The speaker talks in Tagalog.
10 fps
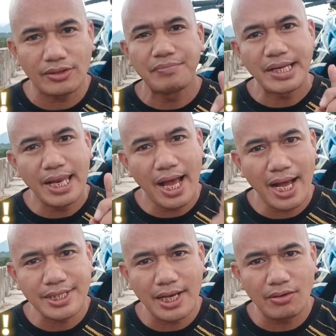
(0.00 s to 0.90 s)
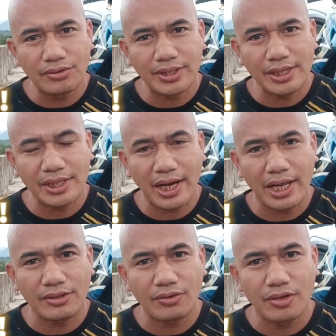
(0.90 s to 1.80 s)
bilang isang content
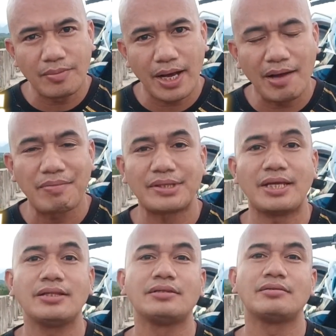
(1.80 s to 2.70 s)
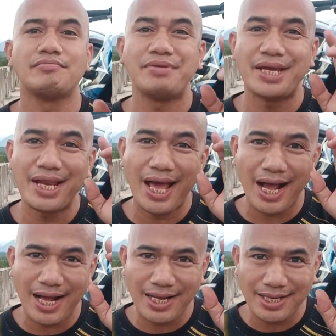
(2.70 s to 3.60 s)
creator mga kapatid,
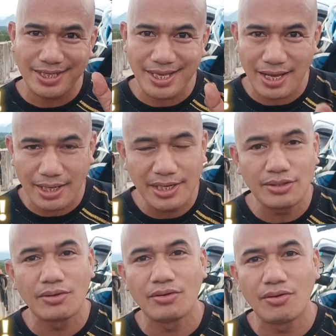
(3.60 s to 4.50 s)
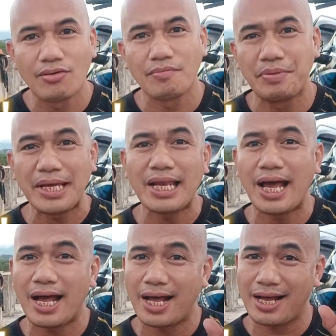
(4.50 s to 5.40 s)
bilang isang idolo,
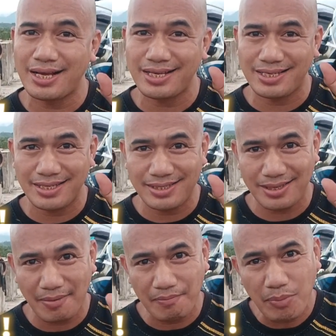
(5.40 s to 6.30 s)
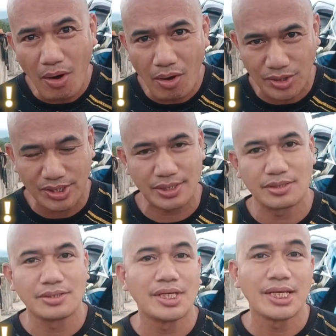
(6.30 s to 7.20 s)
bilang isang boss
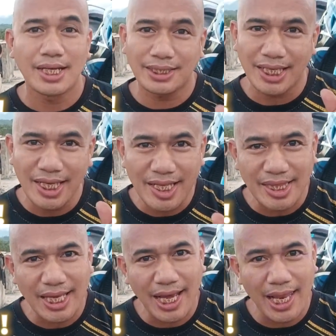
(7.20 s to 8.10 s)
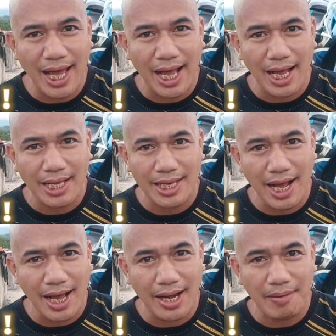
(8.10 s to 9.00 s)
na tinitingala
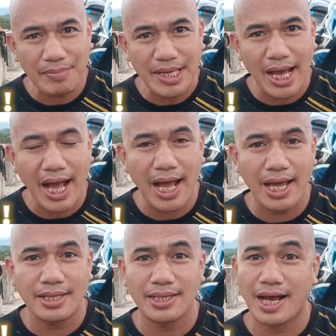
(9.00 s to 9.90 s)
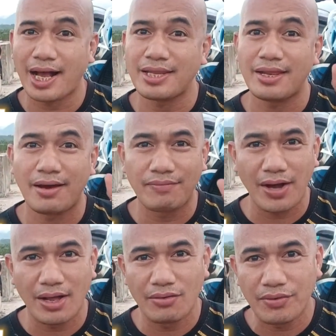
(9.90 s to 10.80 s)
ng karamihan ng kanilang
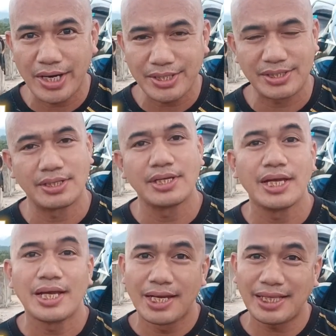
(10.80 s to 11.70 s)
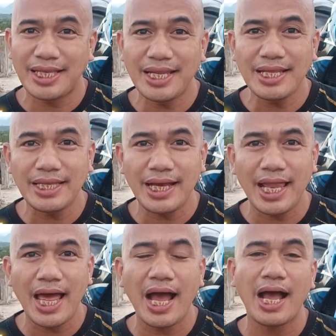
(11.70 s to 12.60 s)
followers, na
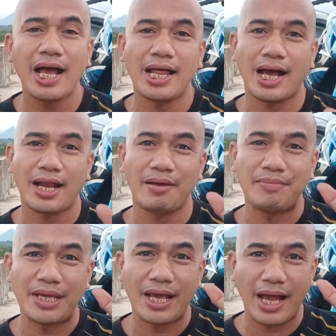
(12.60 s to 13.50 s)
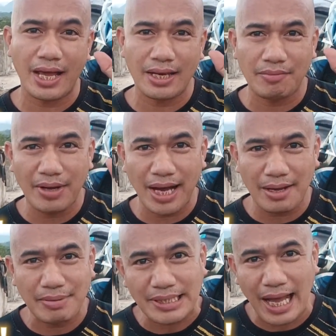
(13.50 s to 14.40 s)
tinitingala karamihan ng mga
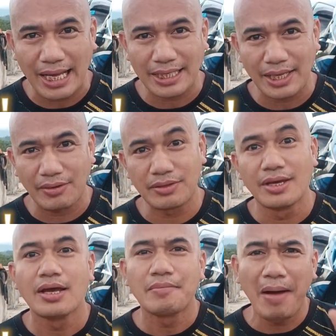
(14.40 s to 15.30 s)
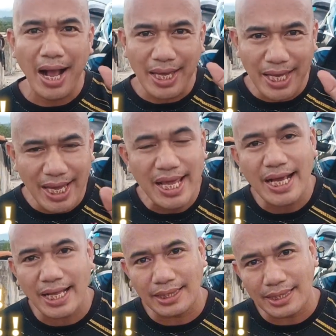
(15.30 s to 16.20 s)
kabataan ngayon,
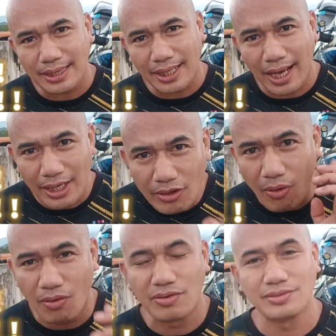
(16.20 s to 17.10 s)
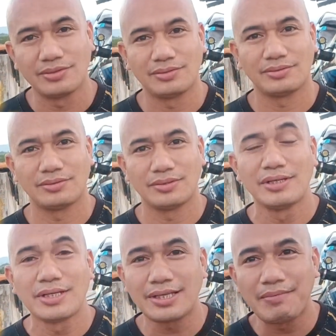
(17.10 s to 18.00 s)
mag-ingat kayo.
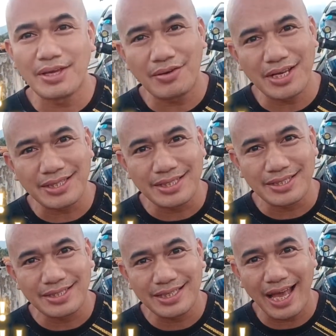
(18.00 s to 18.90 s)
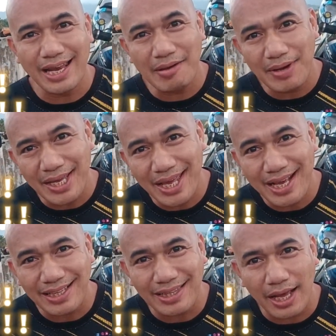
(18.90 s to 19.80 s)
Nasabihin ko na sana
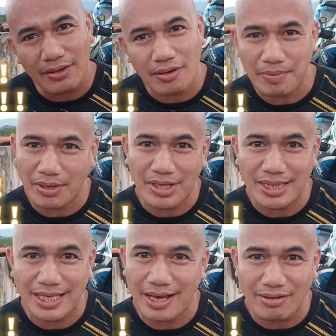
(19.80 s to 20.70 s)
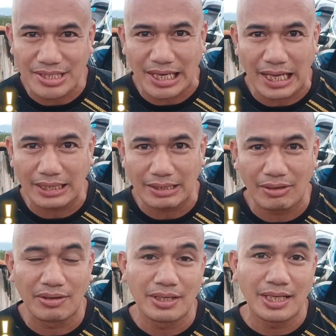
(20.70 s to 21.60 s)
mag-ingat tayo pero hindi ako sikat,
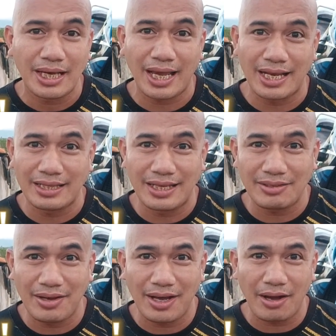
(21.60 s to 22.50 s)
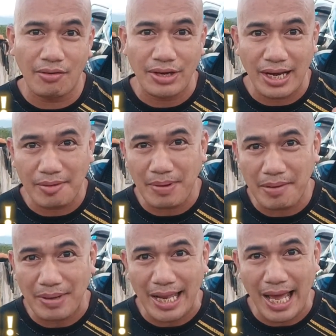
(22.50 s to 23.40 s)
no? Kaya eh, nandito lang ako na
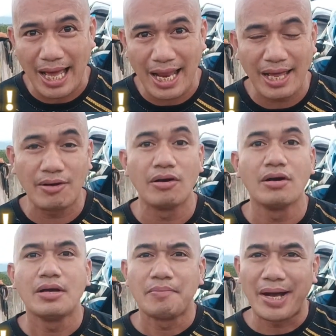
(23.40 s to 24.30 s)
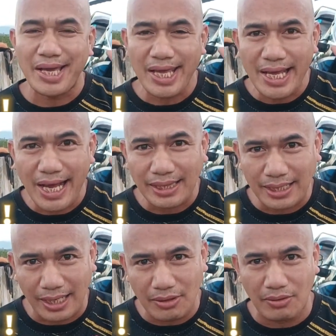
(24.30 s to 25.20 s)
nagpapaalala, no? Mag-ingat
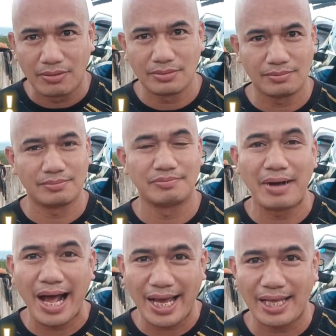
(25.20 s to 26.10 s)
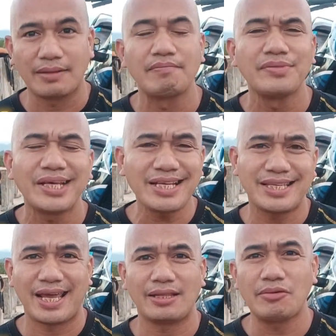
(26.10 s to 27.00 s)
kayo. Bakit?
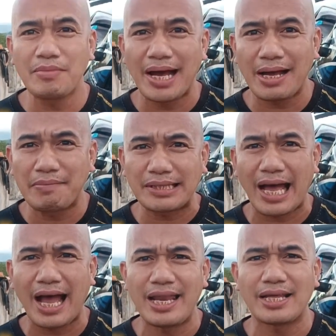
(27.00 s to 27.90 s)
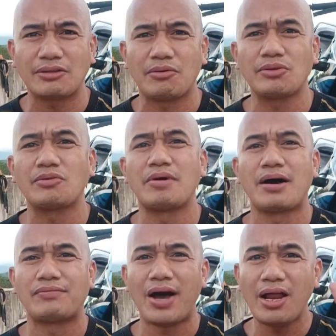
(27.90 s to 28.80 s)
Kasi itong mga kabataan na to, itong
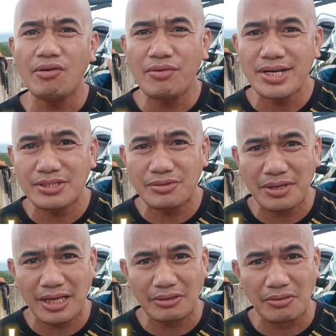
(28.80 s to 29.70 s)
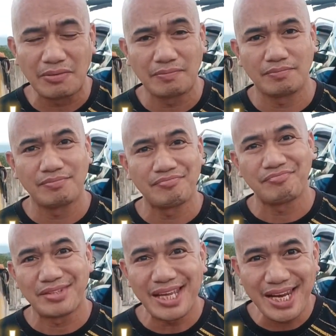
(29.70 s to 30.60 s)
mga followers nyo na ito,
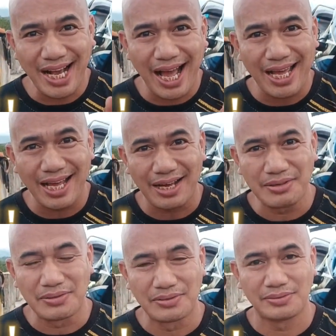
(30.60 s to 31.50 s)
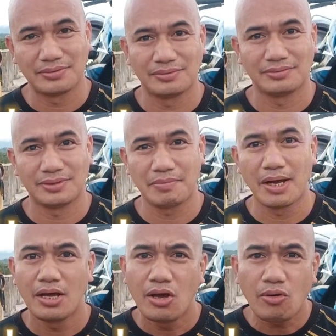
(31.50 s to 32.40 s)
ginagaya kayo.
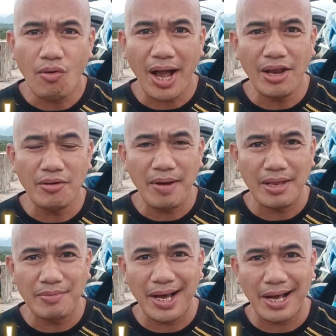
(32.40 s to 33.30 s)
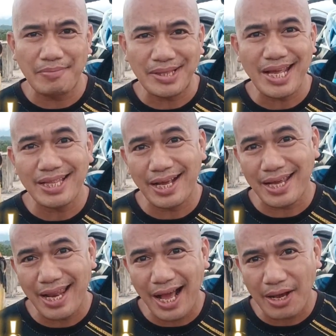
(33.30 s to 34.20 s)
Kung ano man mga kapatid ang
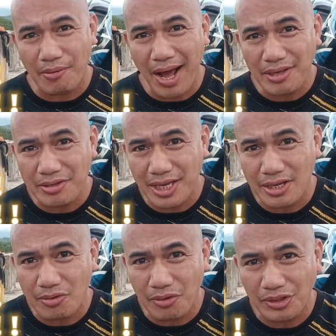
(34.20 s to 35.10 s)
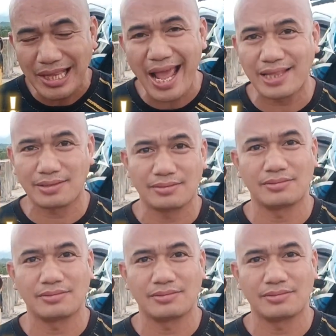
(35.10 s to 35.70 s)
ginagawa nyo sa inyong content,